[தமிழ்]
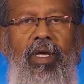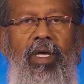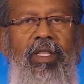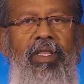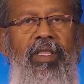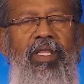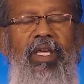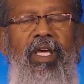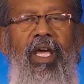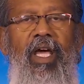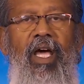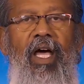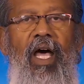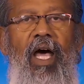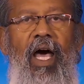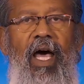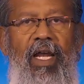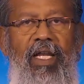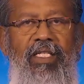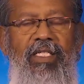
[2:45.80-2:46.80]
இந்திய
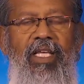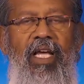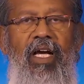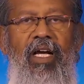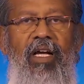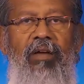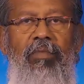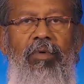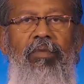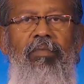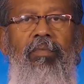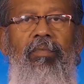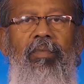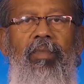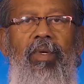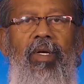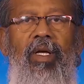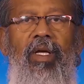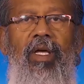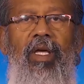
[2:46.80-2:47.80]
அரசாங்கமும்
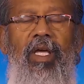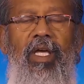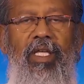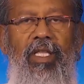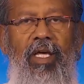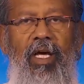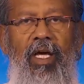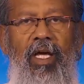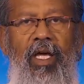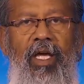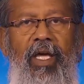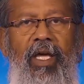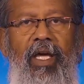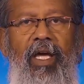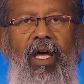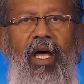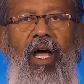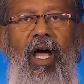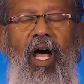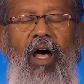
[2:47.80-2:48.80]
இது
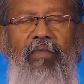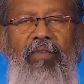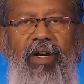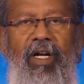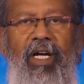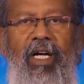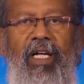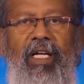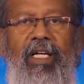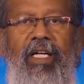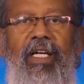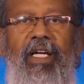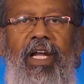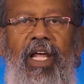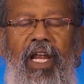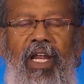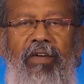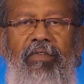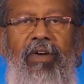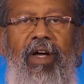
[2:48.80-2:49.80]
அவர்களுக்கு
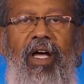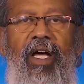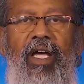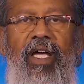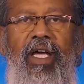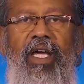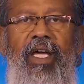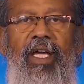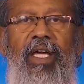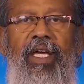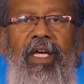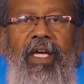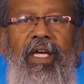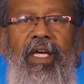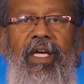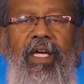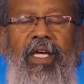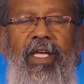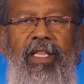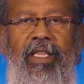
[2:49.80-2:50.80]
நிறைவாக
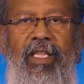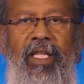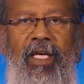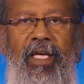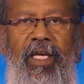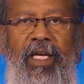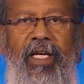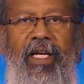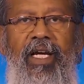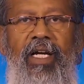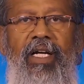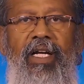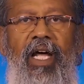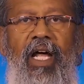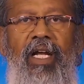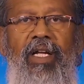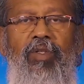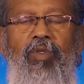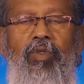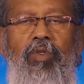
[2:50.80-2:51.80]
இந்த
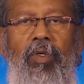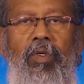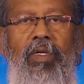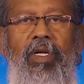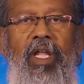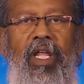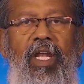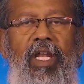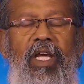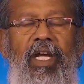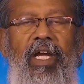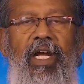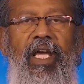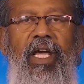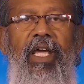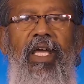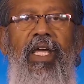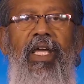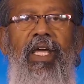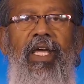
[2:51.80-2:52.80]
இக்கட்டான
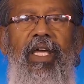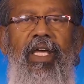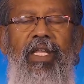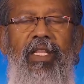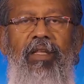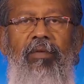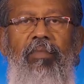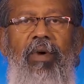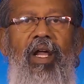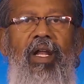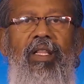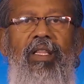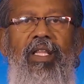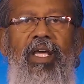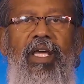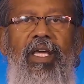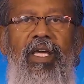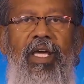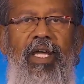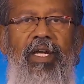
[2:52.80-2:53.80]
சூழ்நிலைகளே இந்த
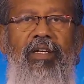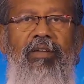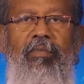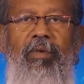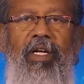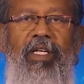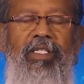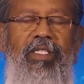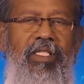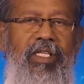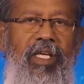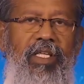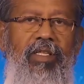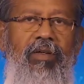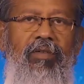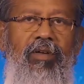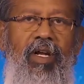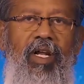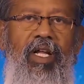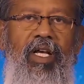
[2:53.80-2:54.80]
மருந்தை ஏற்றுமதி செய்து
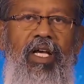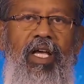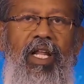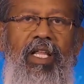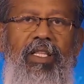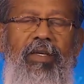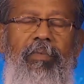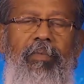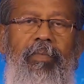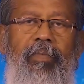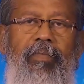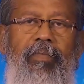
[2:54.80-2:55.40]
கொண்டிருக்கிறது